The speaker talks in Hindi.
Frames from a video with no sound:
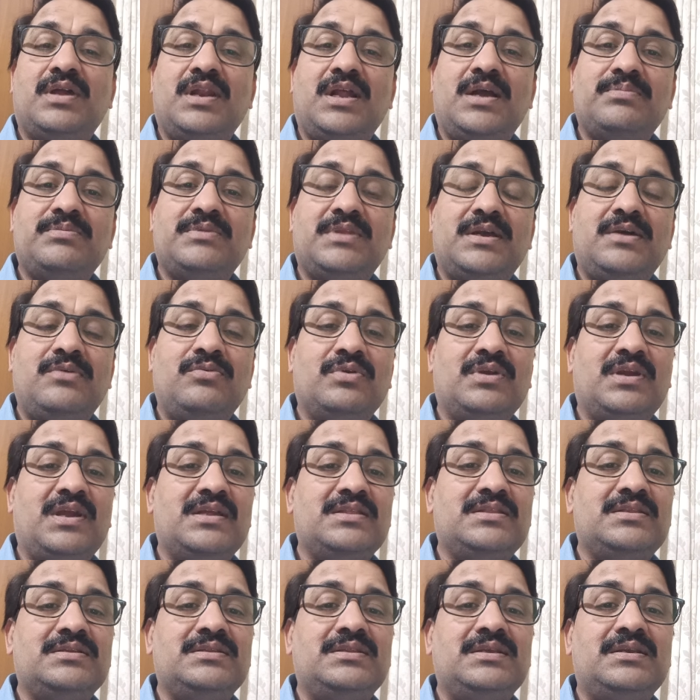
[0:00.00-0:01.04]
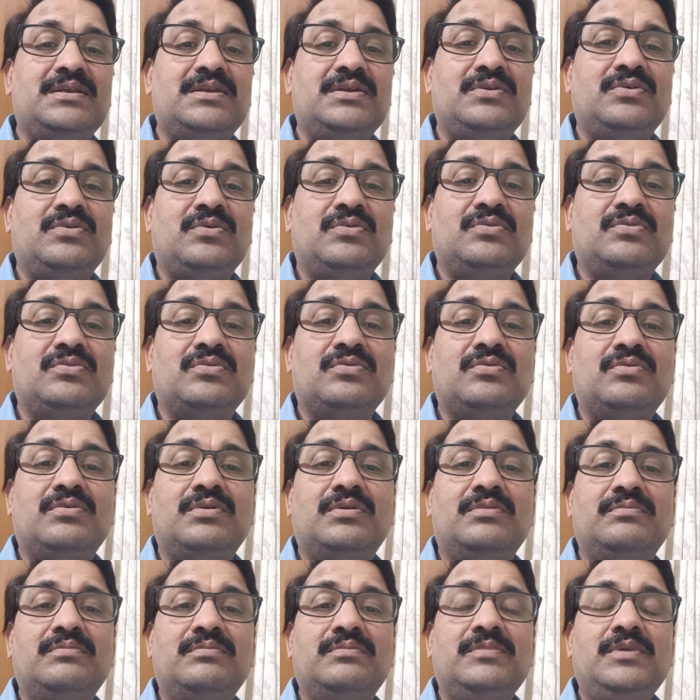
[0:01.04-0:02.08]
ख़राब था वो कहते थे कि डॉक्टरों
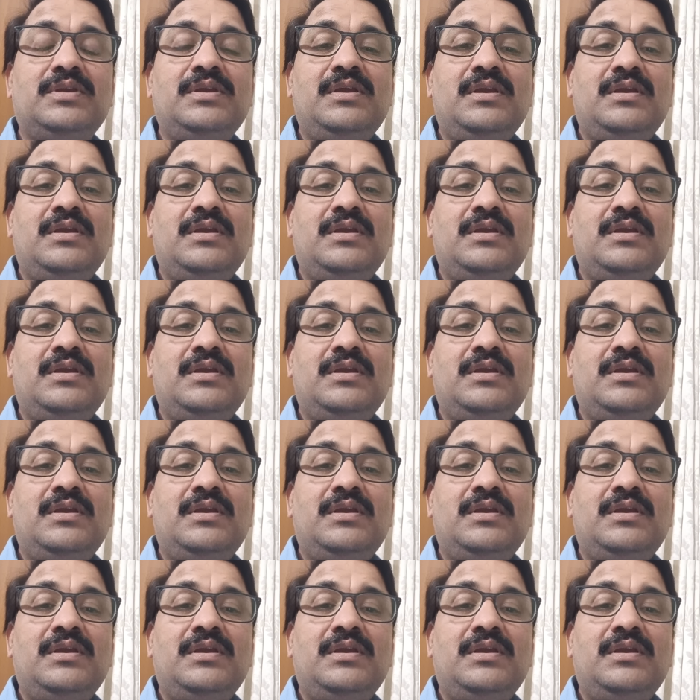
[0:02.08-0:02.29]
को हम